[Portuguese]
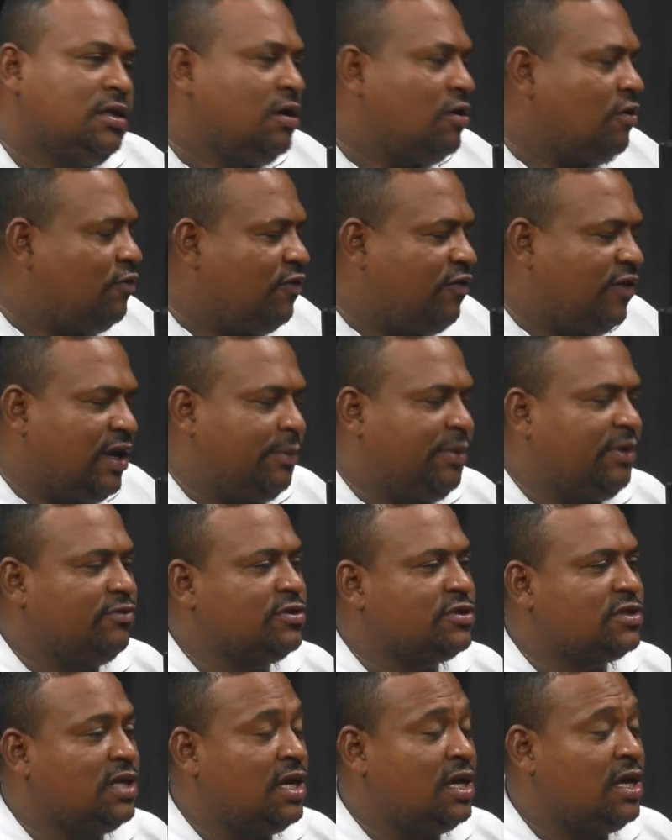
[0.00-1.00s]
Eu vou falar para
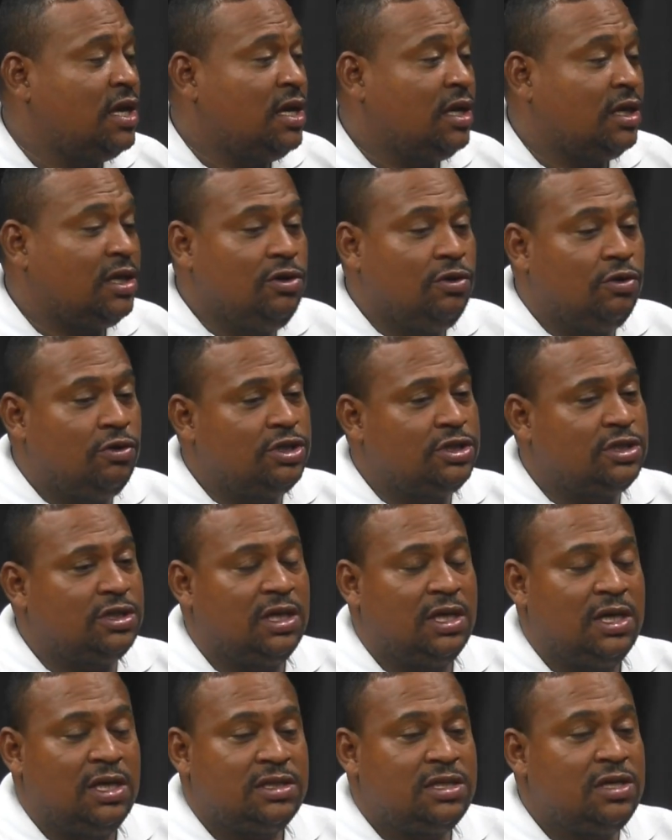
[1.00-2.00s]
você que
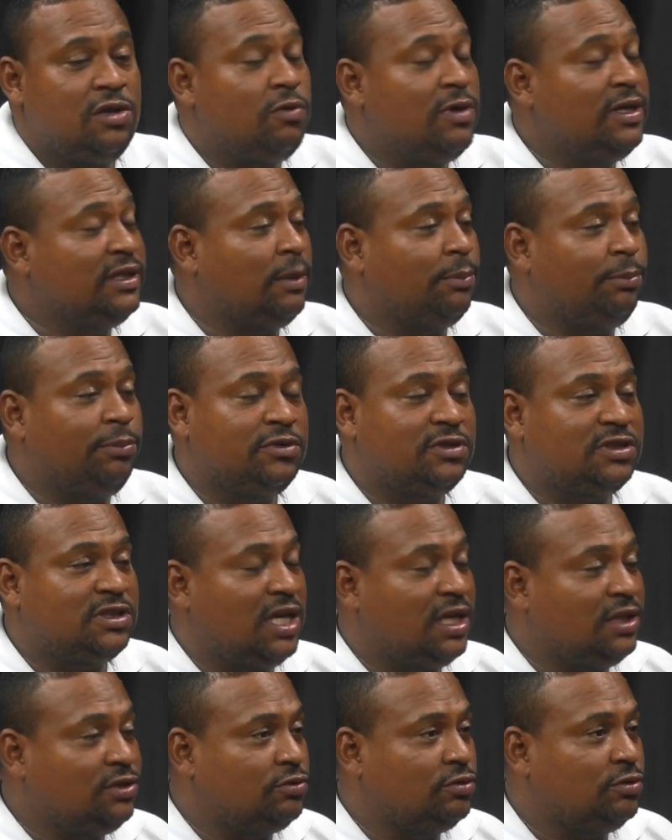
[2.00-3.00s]
hoje
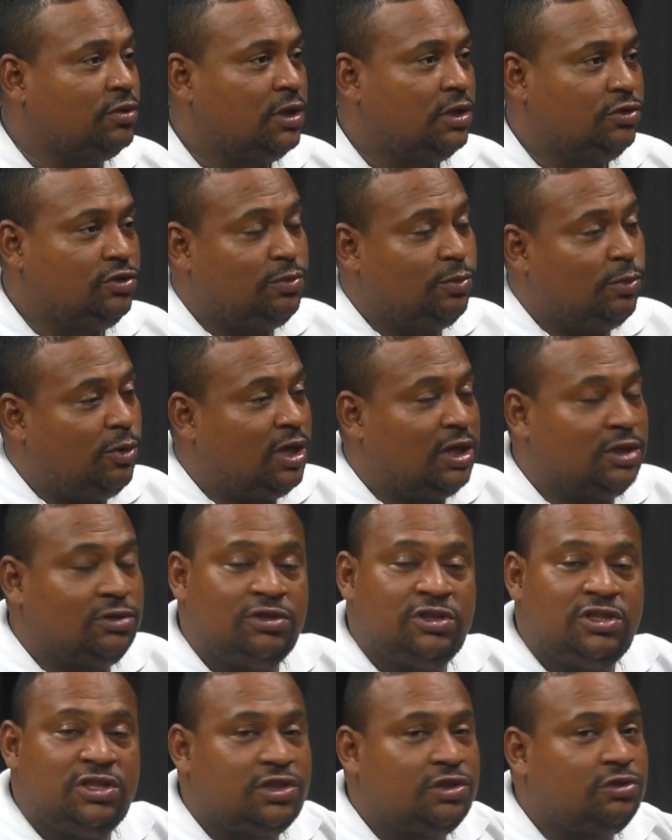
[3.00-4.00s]
50% dos
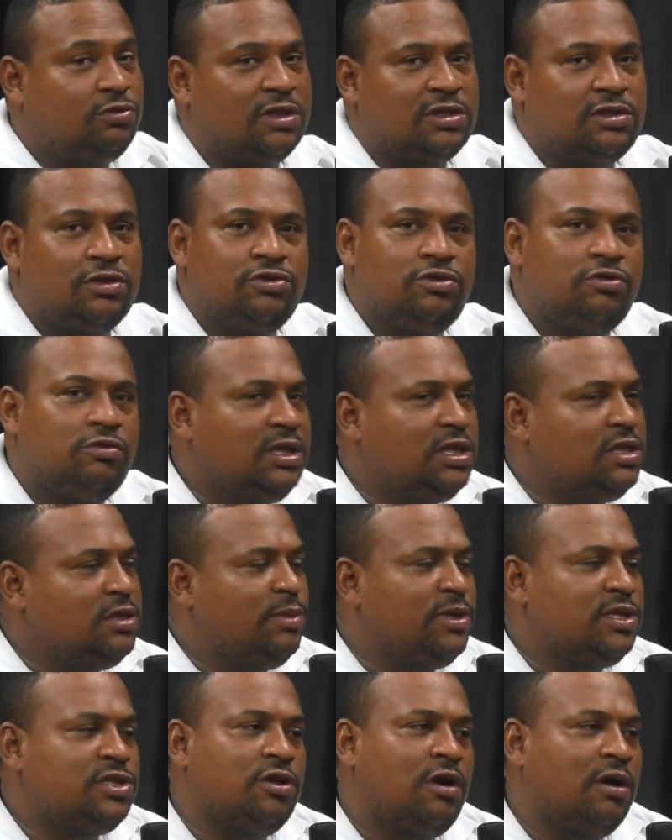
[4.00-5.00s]
moradores em situação de rua nem de
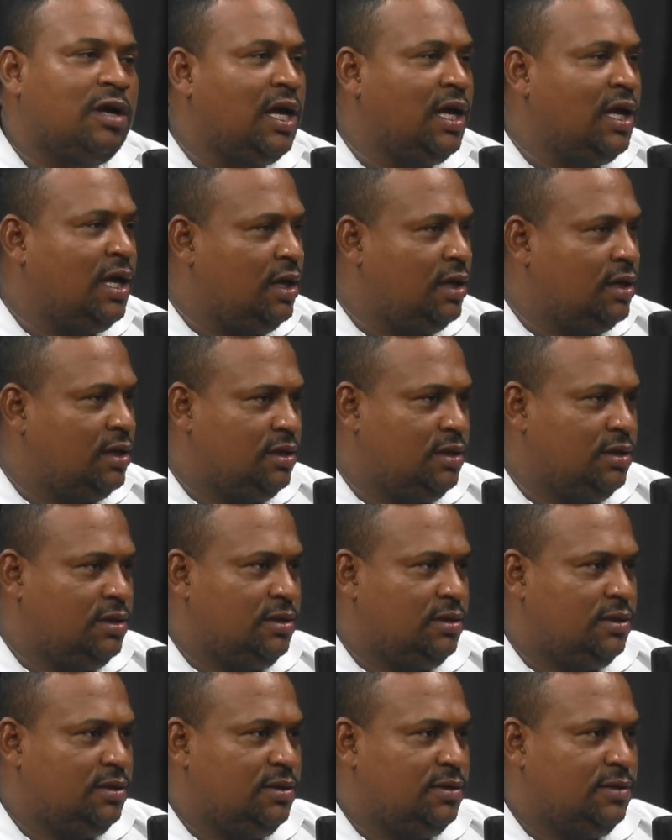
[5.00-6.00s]
BXOH é.
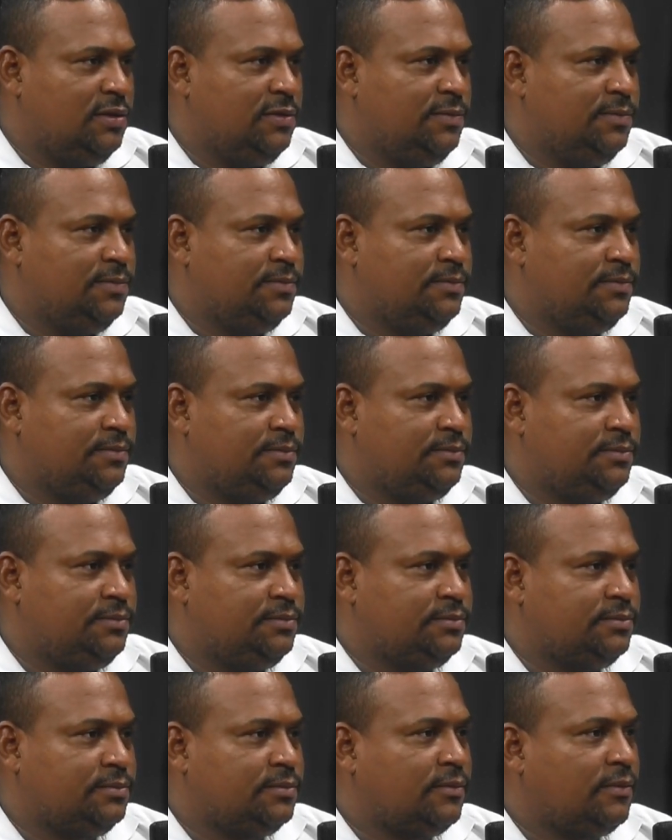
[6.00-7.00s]
Mais
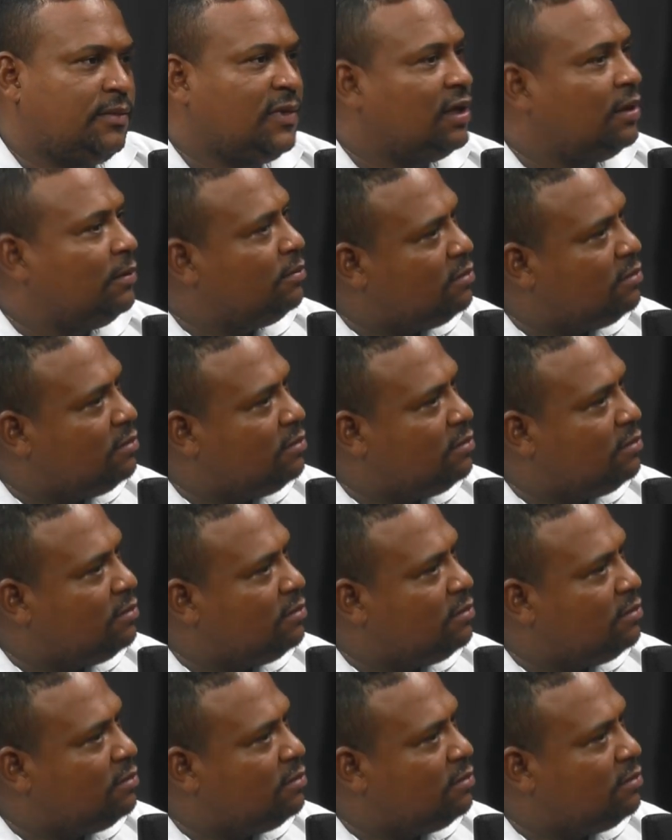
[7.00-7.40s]
de 50%.